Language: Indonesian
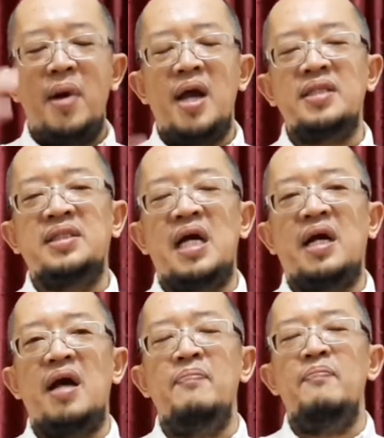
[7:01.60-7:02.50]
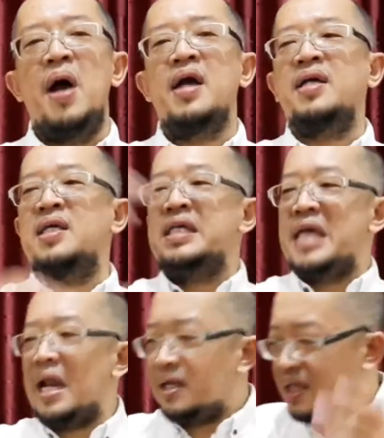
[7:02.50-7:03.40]
mengerjakan
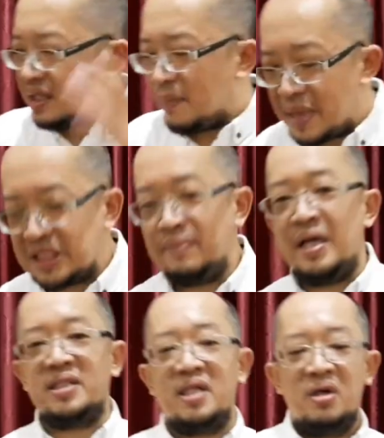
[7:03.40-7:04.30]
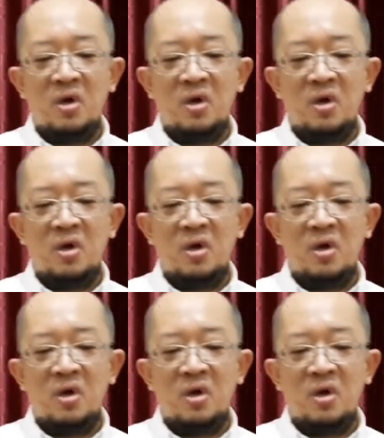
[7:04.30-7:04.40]
bagian kita masing-masing